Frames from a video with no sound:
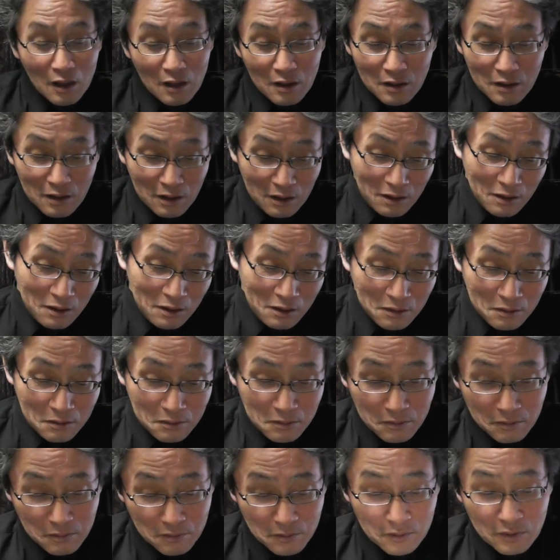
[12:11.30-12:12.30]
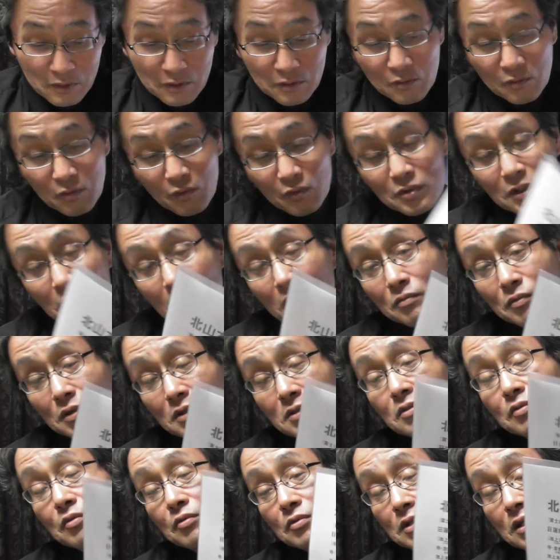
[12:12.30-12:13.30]
えー、ここにありま
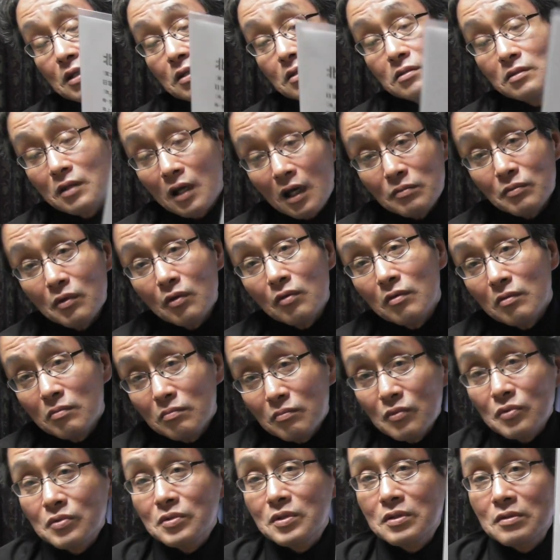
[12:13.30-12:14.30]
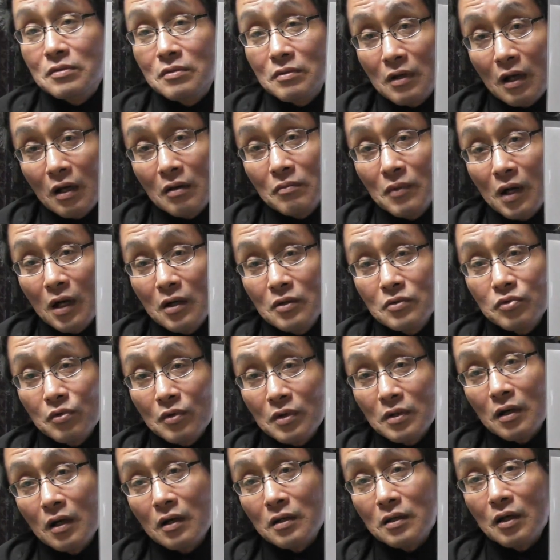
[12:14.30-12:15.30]
すように、北山本文寺っていうのは、まあ、それ
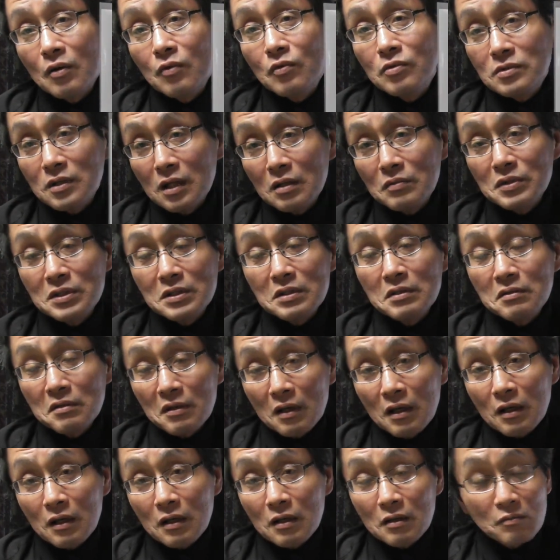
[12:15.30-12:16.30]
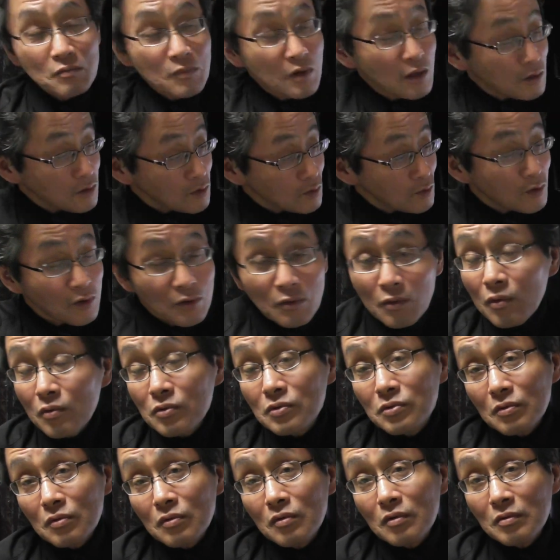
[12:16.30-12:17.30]
だけではございませんで、まあ、いろいろ
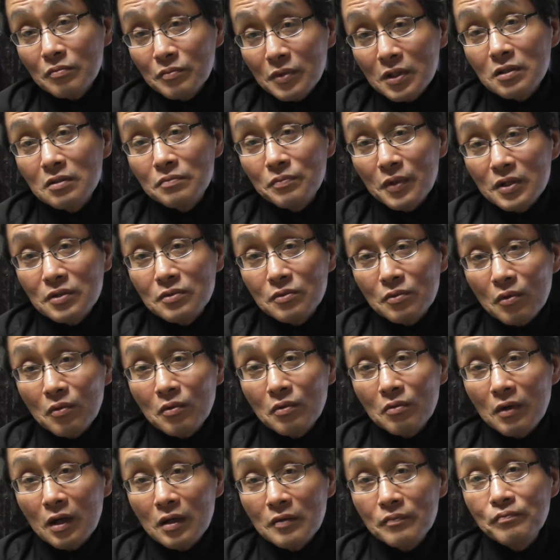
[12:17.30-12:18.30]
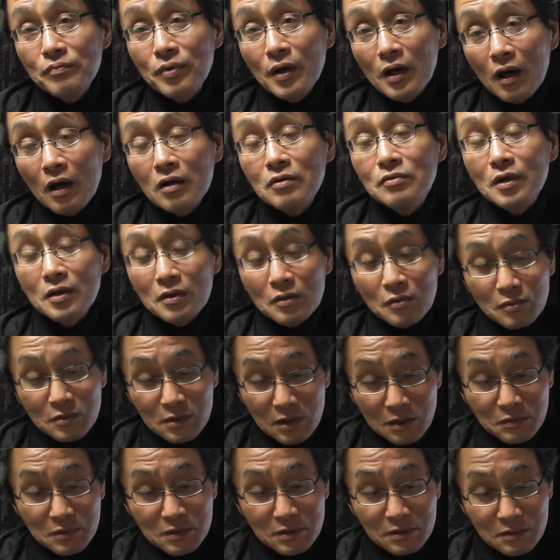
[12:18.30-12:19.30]
その見るべきところはいっぱいあるわけでござ
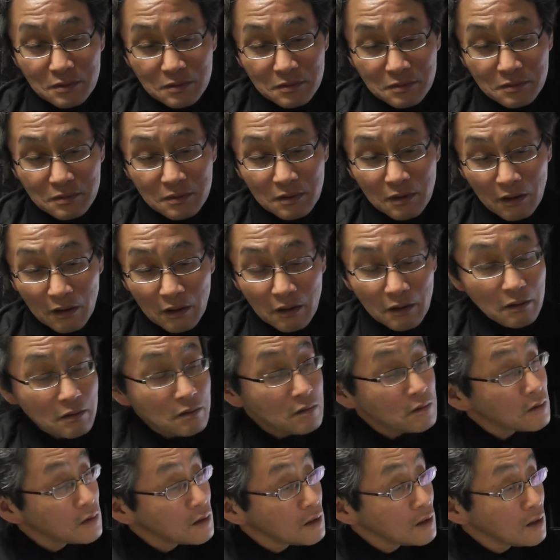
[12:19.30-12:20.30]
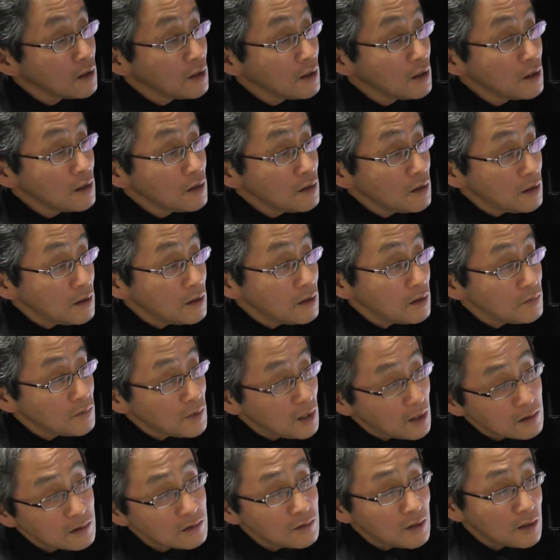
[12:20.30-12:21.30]
います。えー、
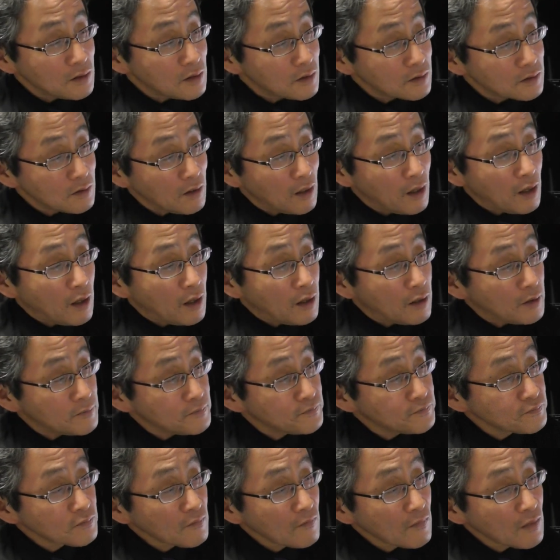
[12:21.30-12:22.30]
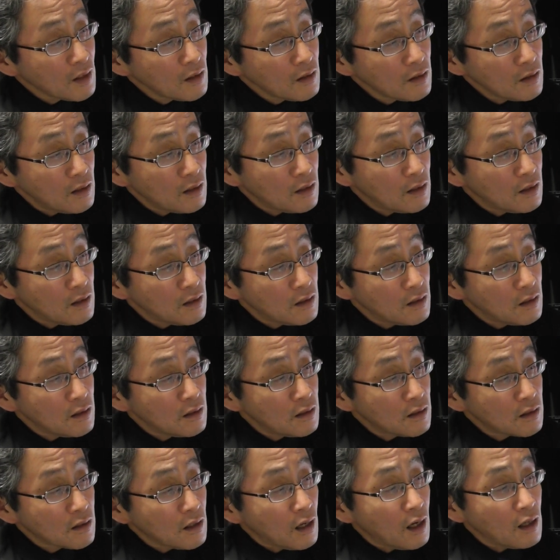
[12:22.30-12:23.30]
まずはですね、
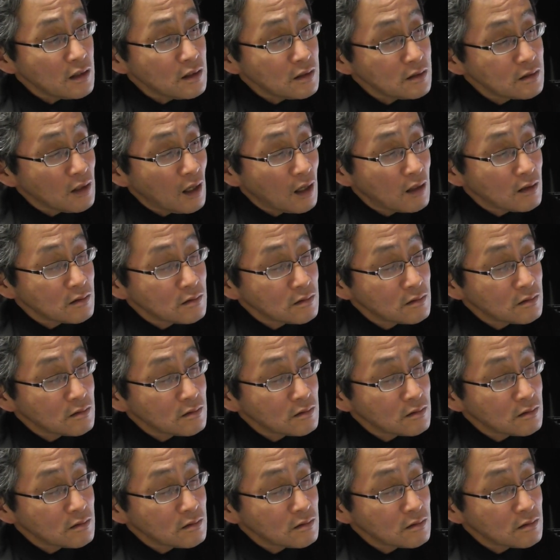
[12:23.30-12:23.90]
えー、ざん、